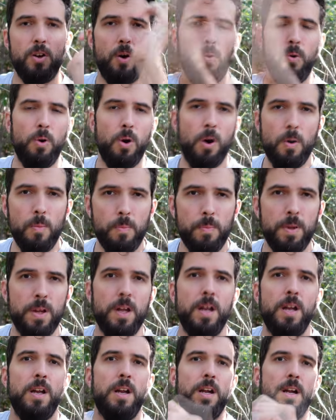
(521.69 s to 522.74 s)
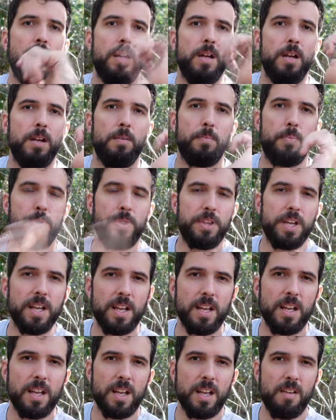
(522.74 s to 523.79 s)
descargar las fotos en el ordenador
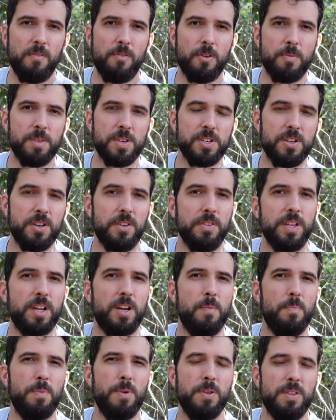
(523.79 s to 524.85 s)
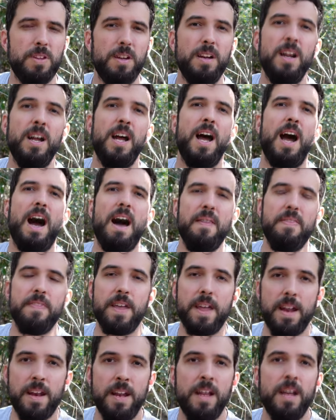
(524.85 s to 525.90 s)
y volver al bosque a poner la cámara.
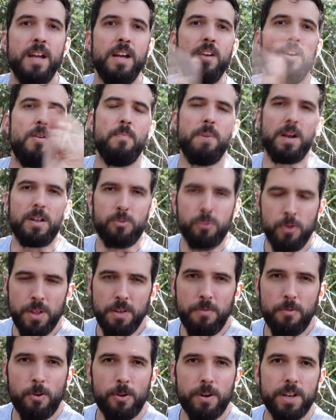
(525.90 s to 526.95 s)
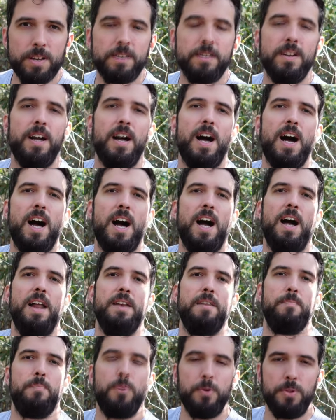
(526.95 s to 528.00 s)
Te ahorrarás un viaje, irás al bosque con
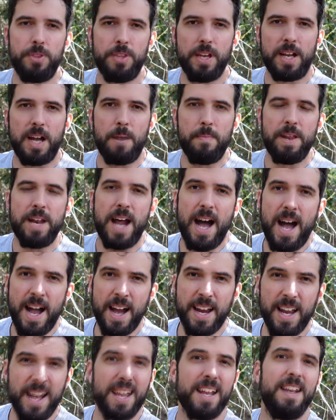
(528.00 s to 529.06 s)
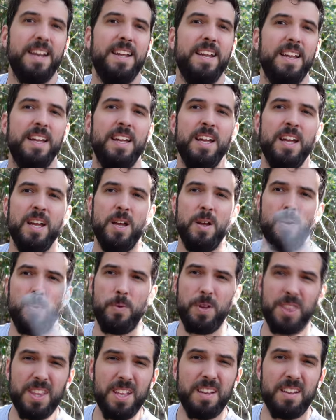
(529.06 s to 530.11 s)
el dispositivo y te las descargarás al
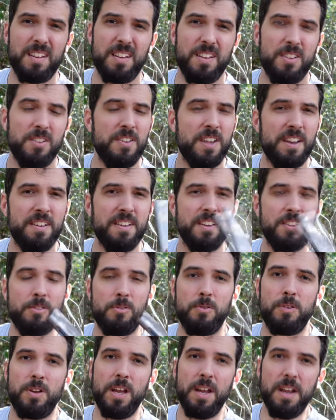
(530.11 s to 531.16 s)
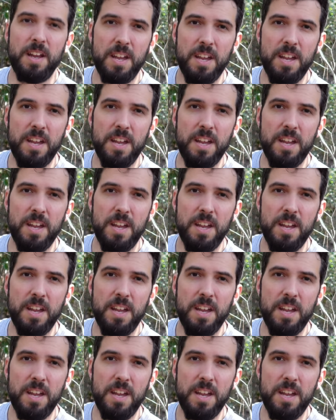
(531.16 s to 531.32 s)
móvil en un solo viaje.